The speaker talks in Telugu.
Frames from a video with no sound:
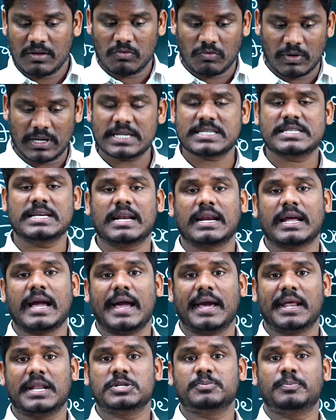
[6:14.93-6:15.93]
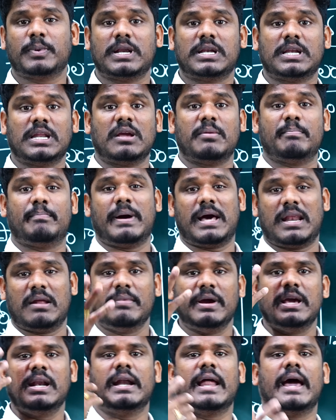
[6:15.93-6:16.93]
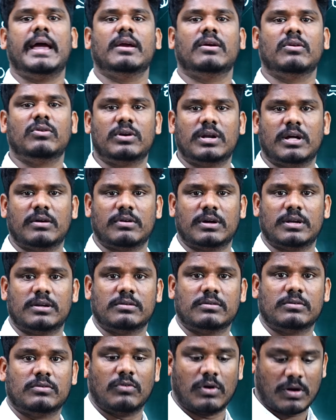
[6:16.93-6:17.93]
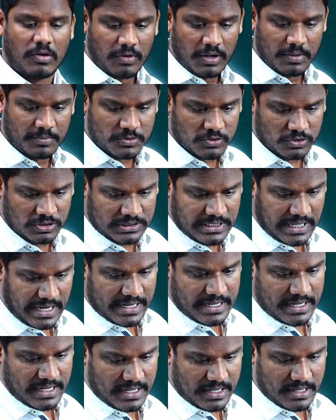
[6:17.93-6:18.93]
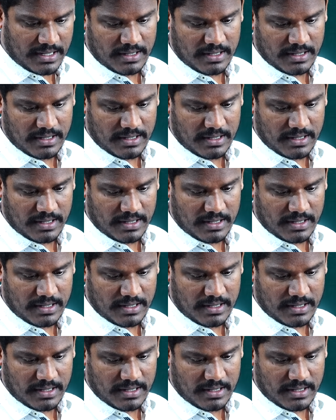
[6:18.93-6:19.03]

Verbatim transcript: వైఎస్ఆర్ కాంగ్రెస్ పార్టీకి బలమైన నాయకులు ఉండేవాళ్ళు ఒకవైపు చూస్తే ఆయన